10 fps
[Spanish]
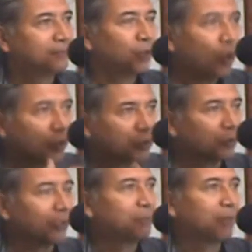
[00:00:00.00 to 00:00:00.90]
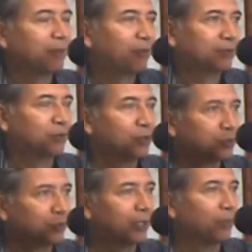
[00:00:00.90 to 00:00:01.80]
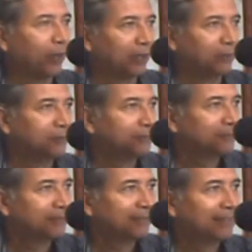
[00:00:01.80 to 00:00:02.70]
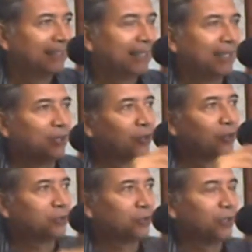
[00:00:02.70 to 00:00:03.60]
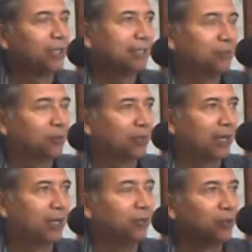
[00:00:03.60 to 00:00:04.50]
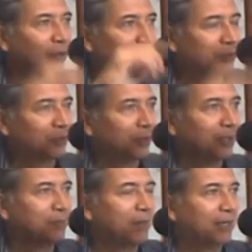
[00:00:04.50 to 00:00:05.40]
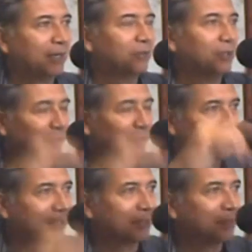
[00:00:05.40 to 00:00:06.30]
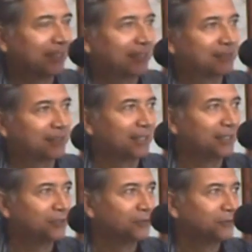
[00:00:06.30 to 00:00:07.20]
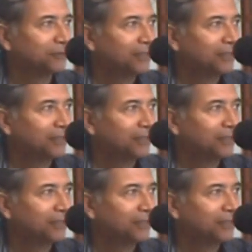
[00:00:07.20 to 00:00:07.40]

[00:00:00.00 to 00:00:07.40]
Yo soy el perfecto, yo soy el bueno. El otro es el equivocado, el otro es el malo, el otro es el que me quiere hacer daño.